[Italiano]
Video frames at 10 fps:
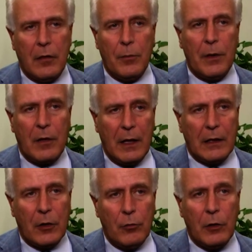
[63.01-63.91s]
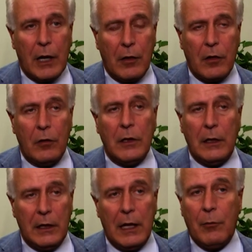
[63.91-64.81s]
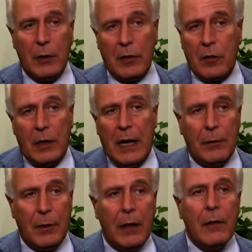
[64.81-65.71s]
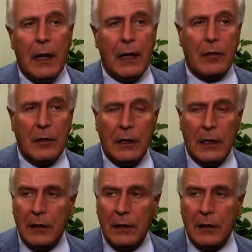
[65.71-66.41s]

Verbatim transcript: si presenta come un'occasione di richiamo nazionale ma anzi direi